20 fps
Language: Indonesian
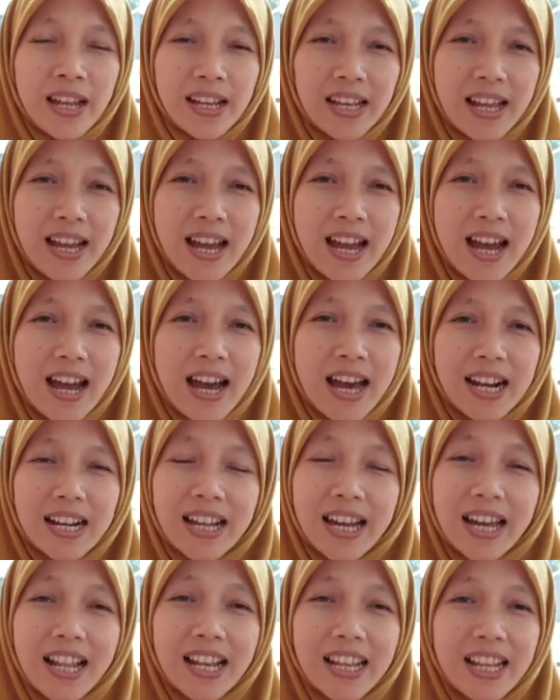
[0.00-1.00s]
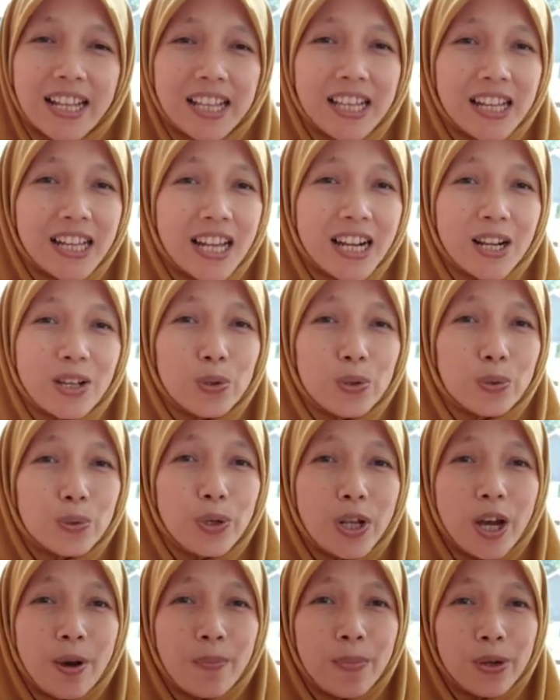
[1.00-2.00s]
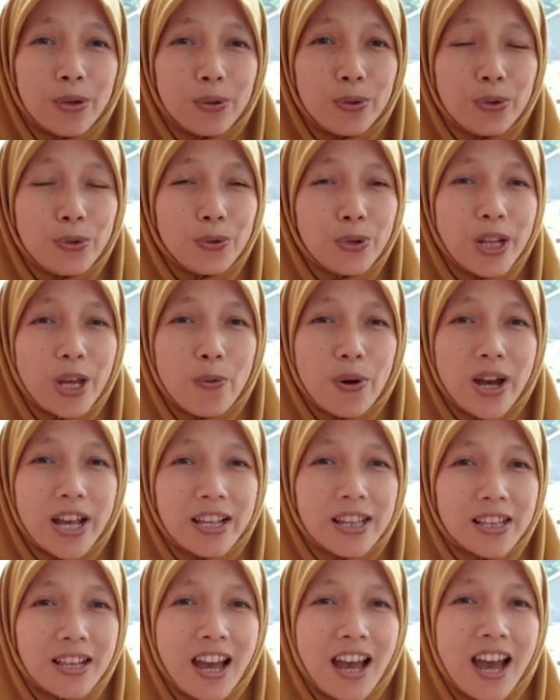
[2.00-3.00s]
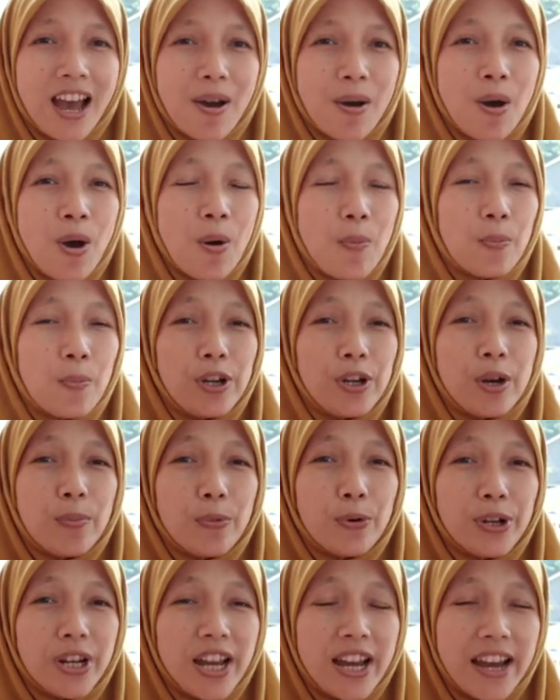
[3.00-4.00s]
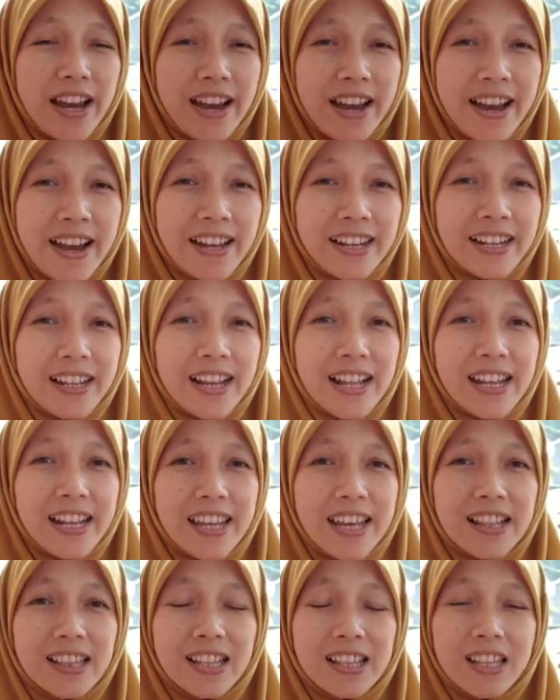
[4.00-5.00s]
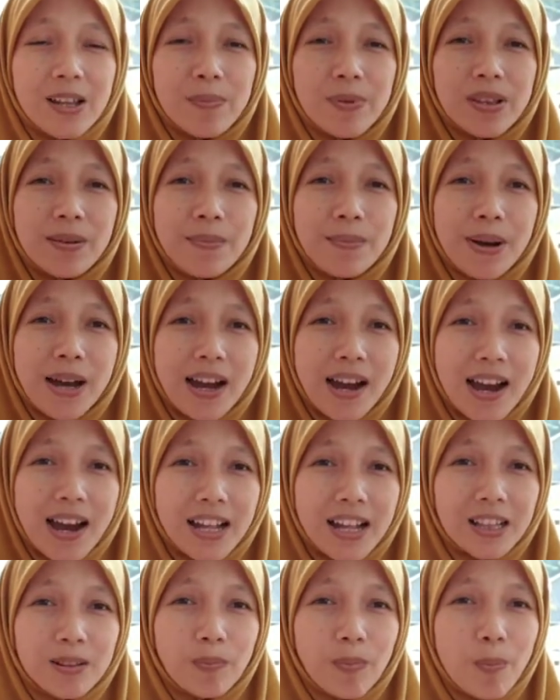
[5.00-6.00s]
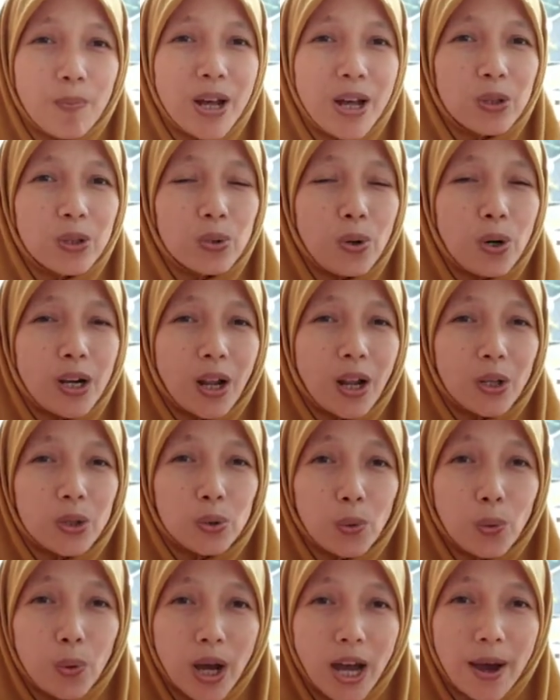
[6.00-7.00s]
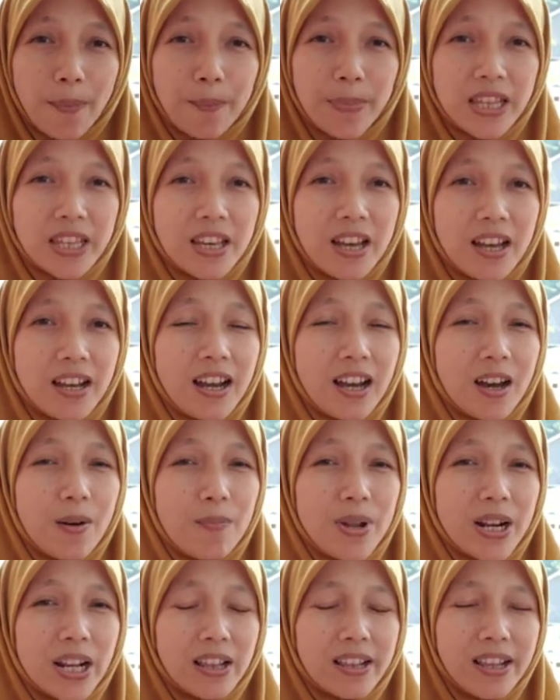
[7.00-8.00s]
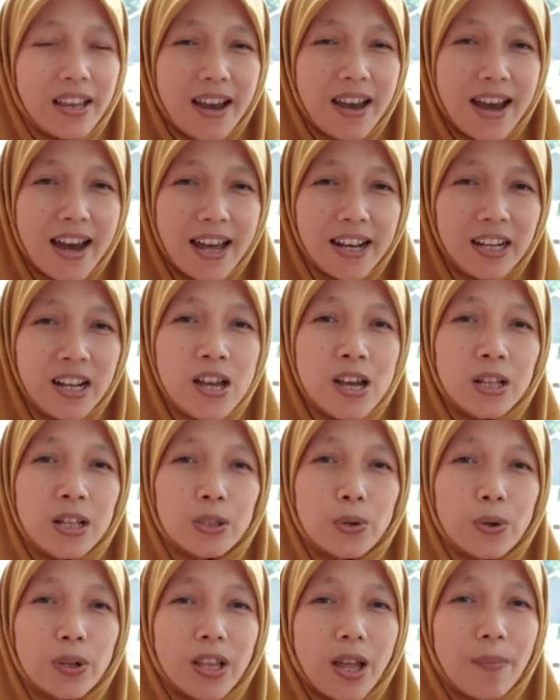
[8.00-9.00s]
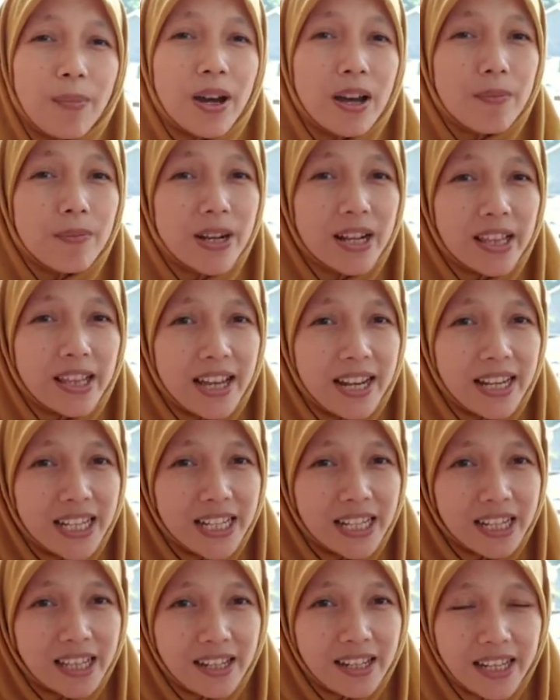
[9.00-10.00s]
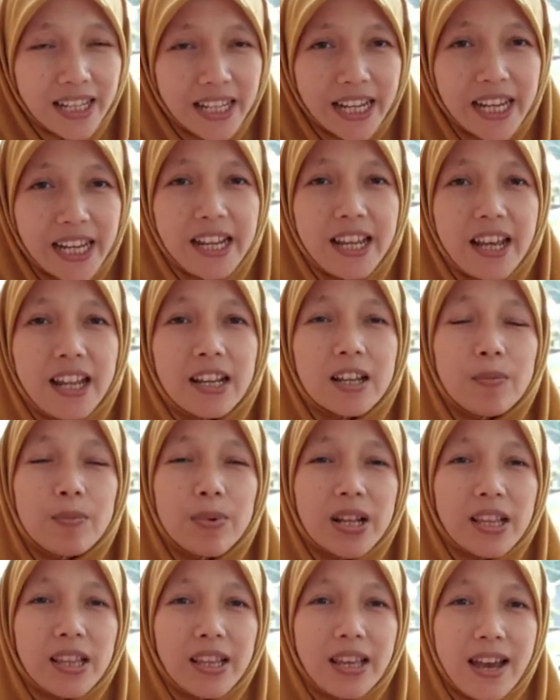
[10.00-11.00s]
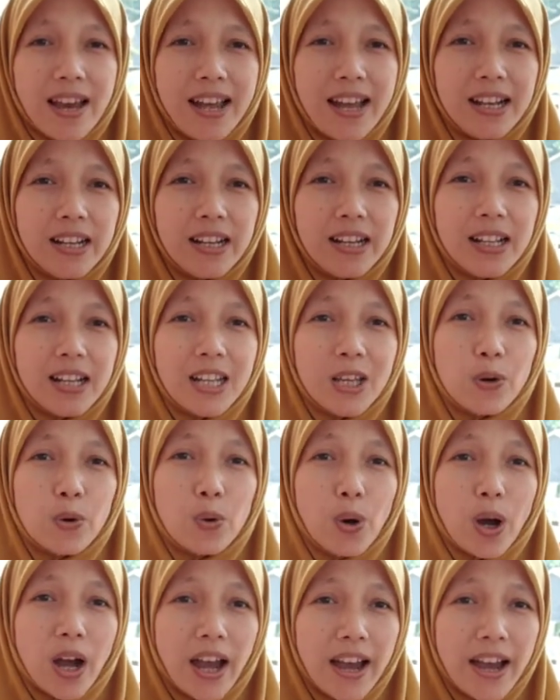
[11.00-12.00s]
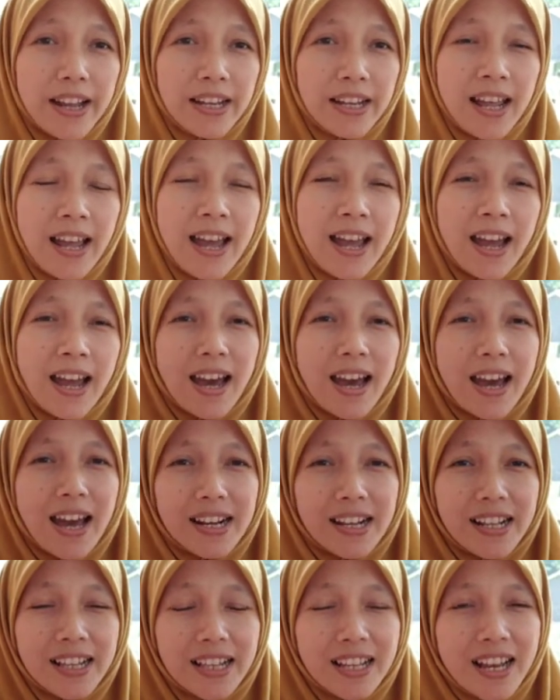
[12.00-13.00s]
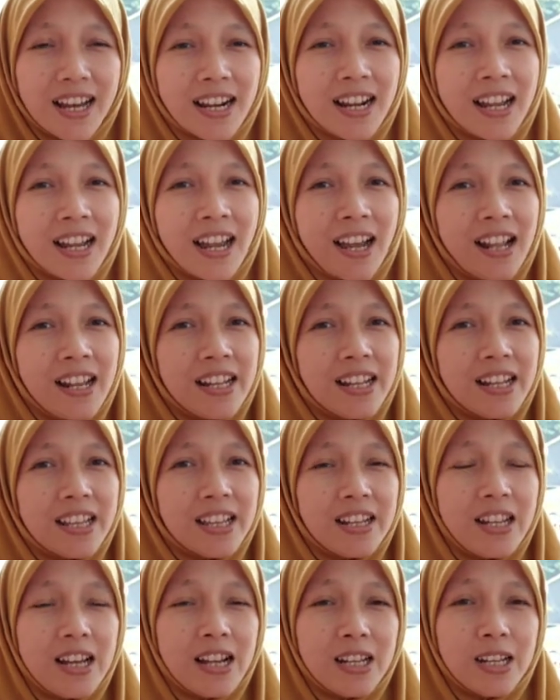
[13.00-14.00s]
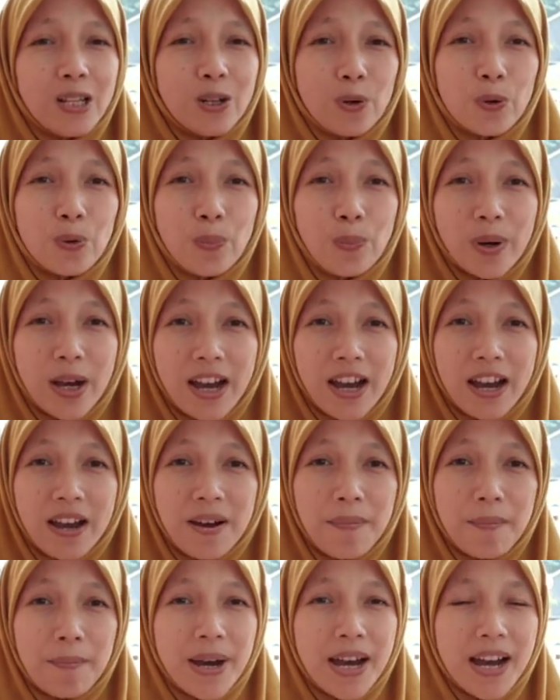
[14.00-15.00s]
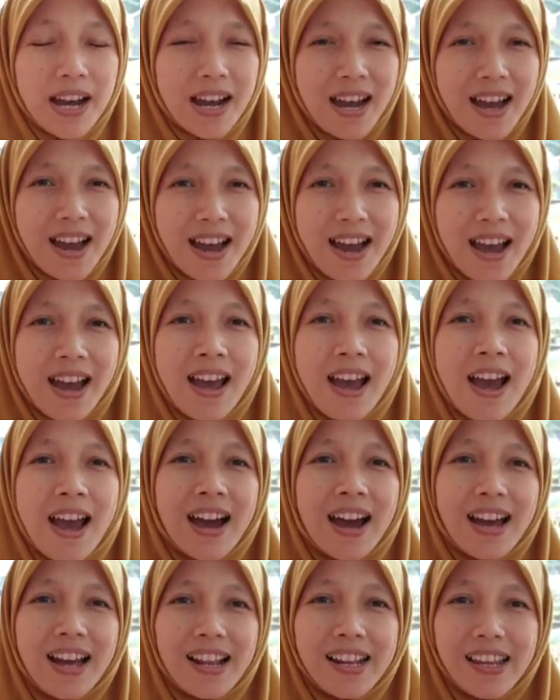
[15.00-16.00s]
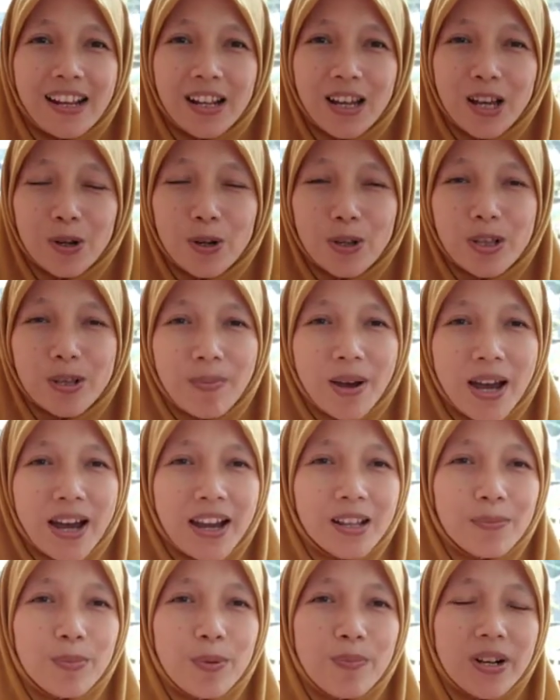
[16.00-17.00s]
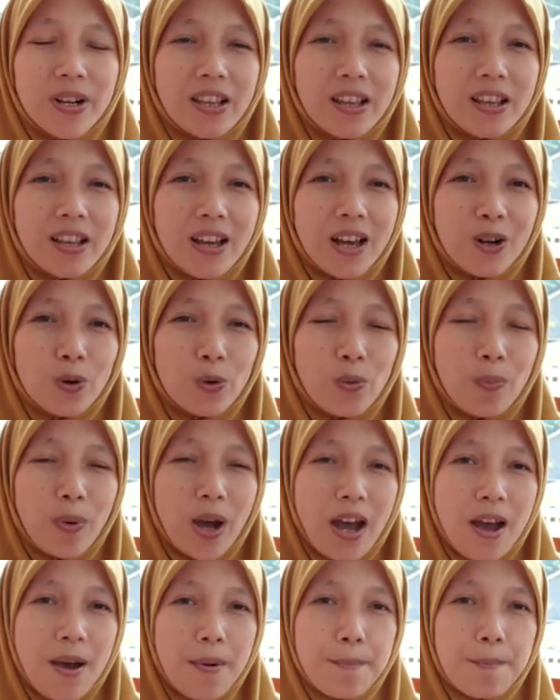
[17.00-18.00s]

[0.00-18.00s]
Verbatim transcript: nah karena kalian sekarang sudah menuju dewasa mudah-mudahan kalian tetap semangat membantu orang tua menjaga kebersihan terutama kebersihan diri sendiri dan kebersihan lingkungan karena sekarang kalian sedang di rumah maka Kalian harus semangat membersihkan rumah.